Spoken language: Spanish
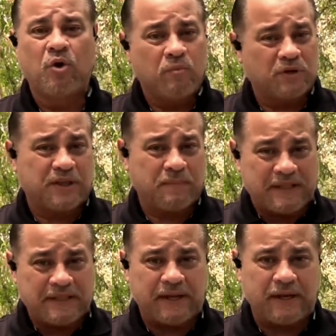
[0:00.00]
pues se
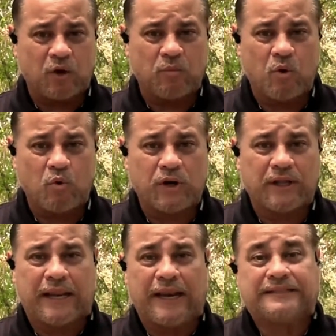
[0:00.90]
mantiene como una
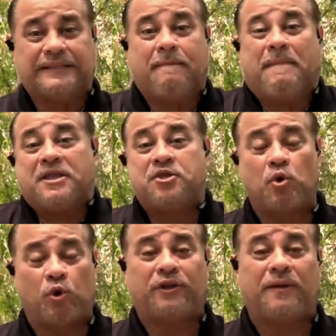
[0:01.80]
de las de
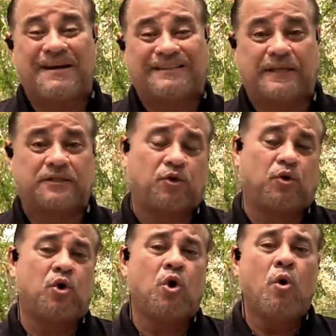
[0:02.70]
mayor
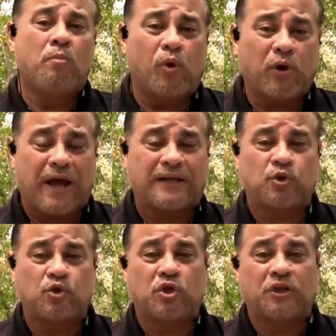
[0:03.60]
devastación por
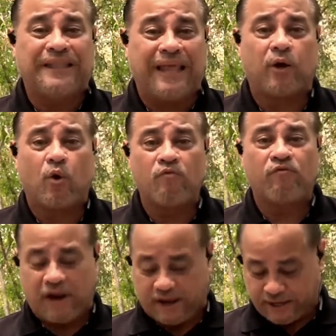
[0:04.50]
casos de
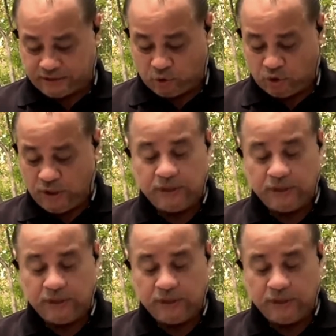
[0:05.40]
conflagración.